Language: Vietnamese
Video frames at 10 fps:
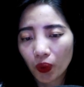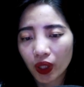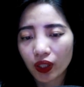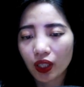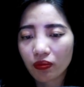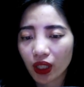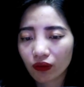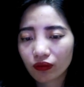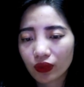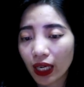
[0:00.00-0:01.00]
Huyền Đình biết
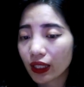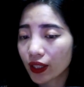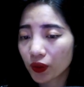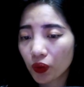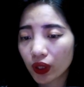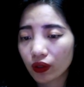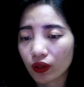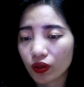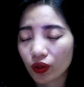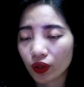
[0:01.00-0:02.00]
anh nhất quyết
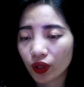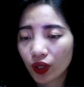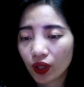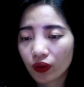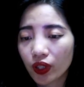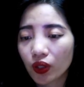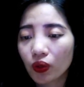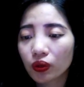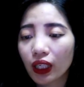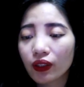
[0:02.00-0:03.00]
từ chối việc
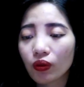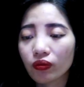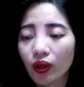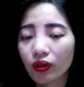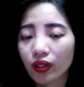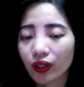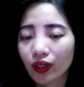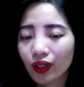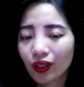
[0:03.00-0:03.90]
cô ta động vào người.